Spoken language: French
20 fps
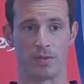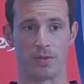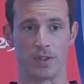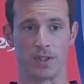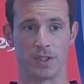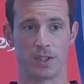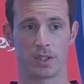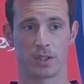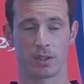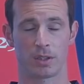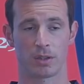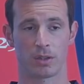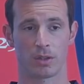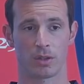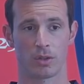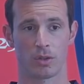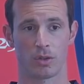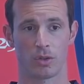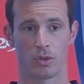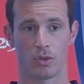physiques.
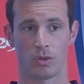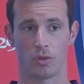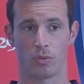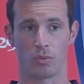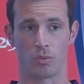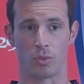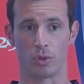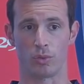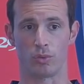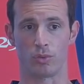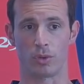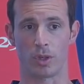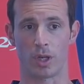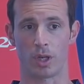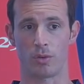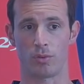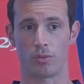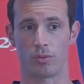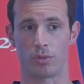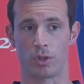Mais en tout cas,
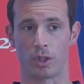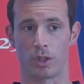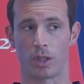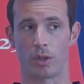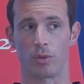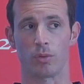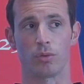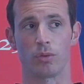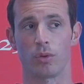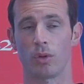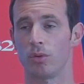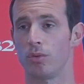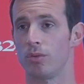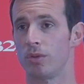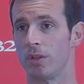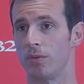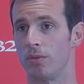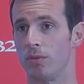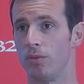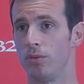nous, on est très contents de
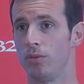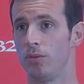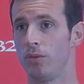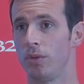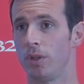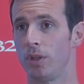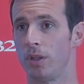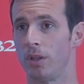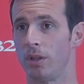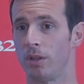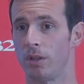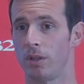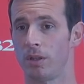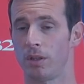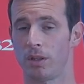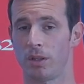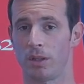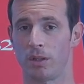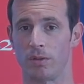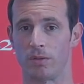sa venue et,
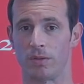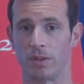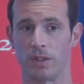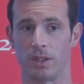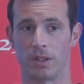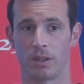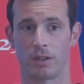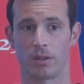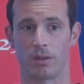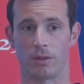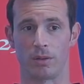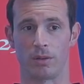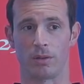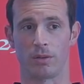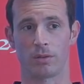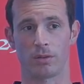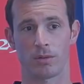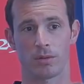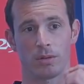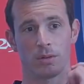on va dire que
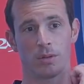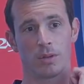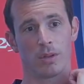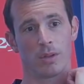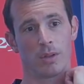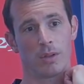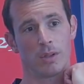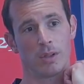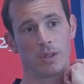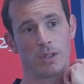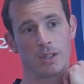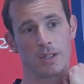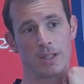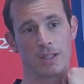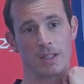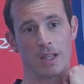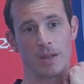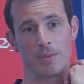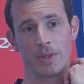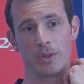ça
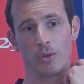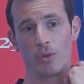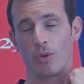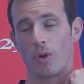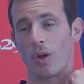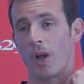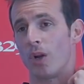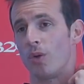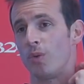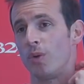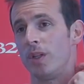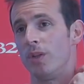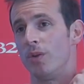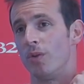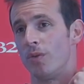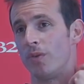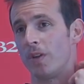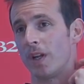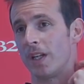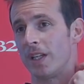sera maintenant à lui
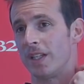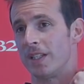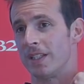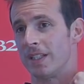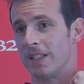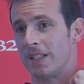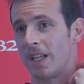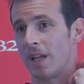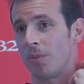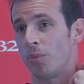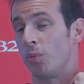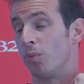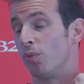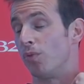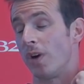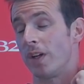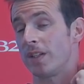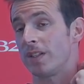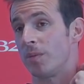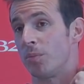de faire le nécessaire pour
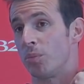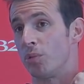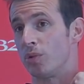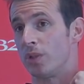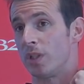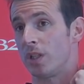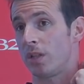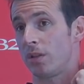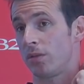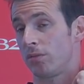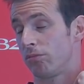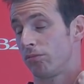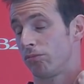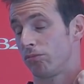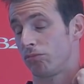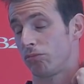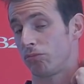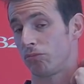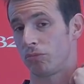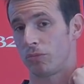pouvoir s'imposer
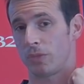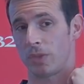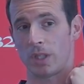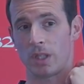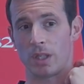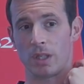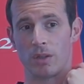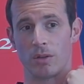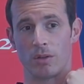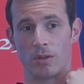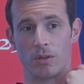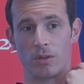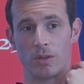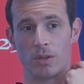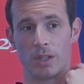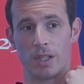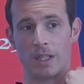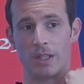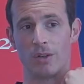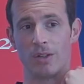et euh,
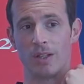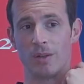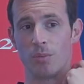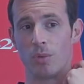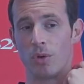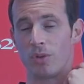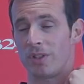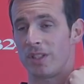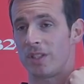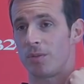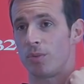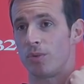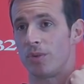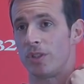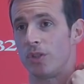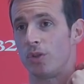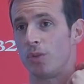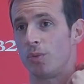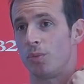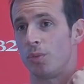être dans les bonnes
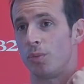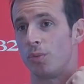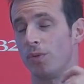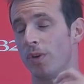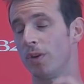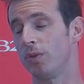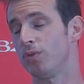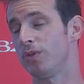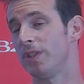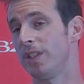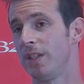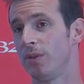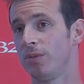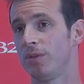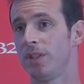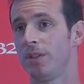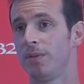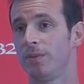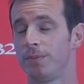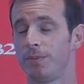dispositions pour pouvoir nous aider
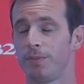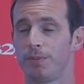aussi.